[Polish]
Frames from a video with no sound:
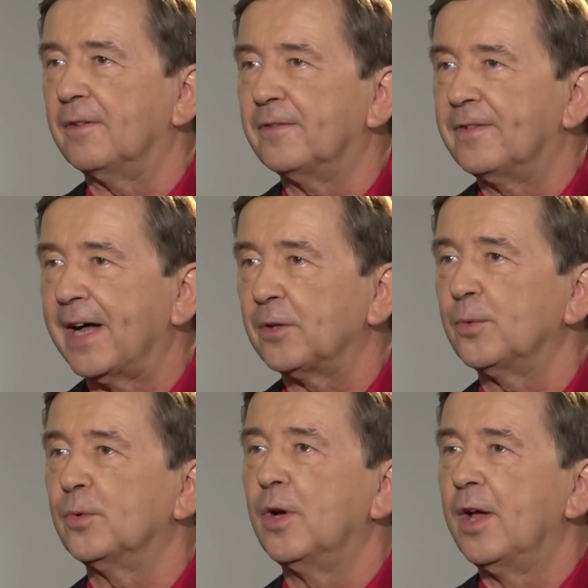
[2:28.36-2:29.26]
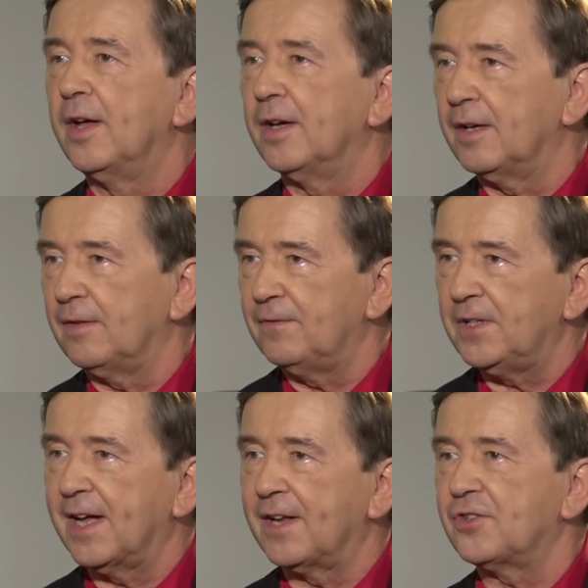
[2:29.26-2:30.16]
watu Y,
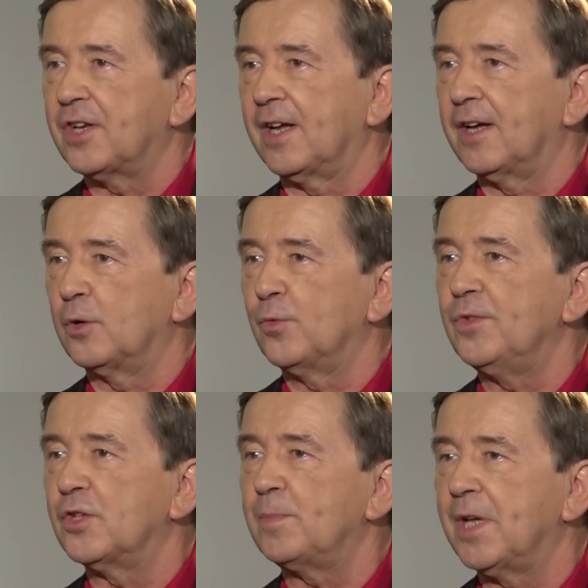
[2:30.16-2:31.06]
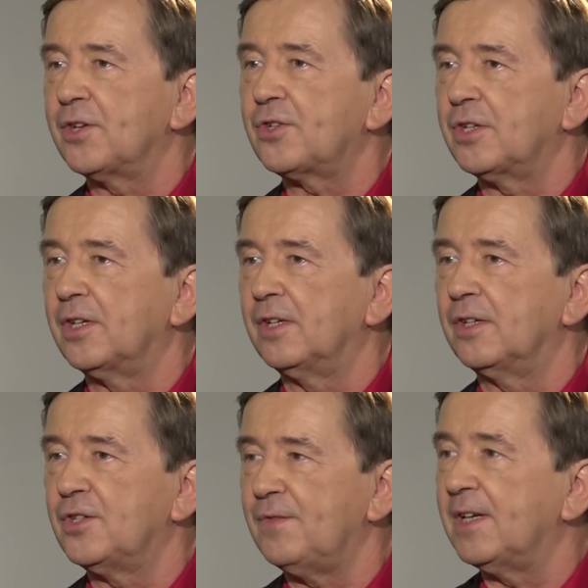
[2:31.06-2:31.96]
widać, że również pierwszy
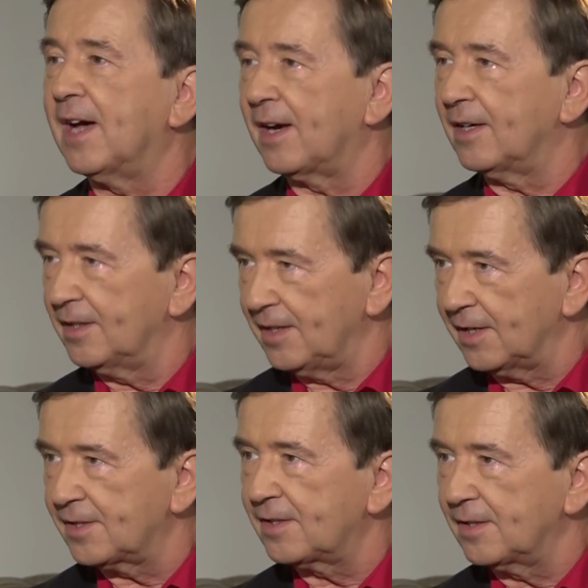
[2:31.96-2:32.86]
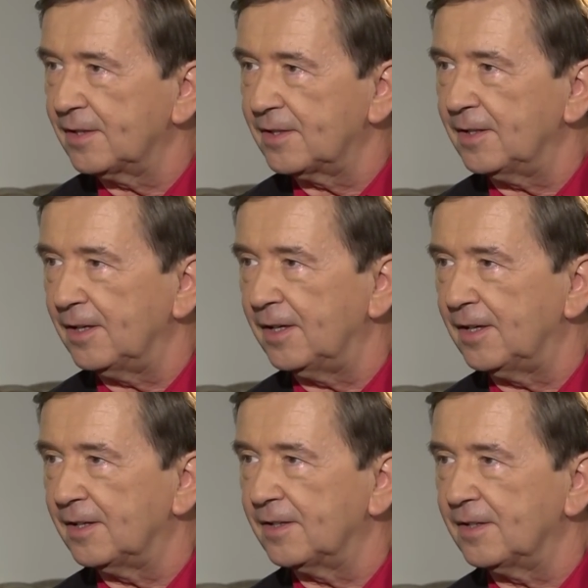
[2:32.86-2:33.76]
dźwigar jest z,
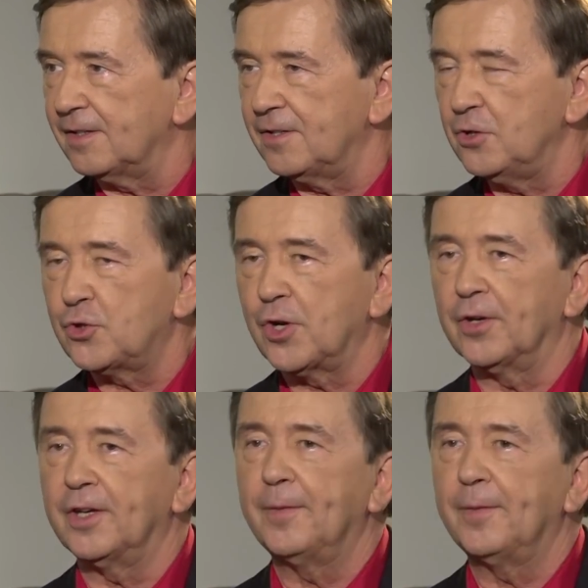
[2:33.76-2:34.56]
y, zniszczony.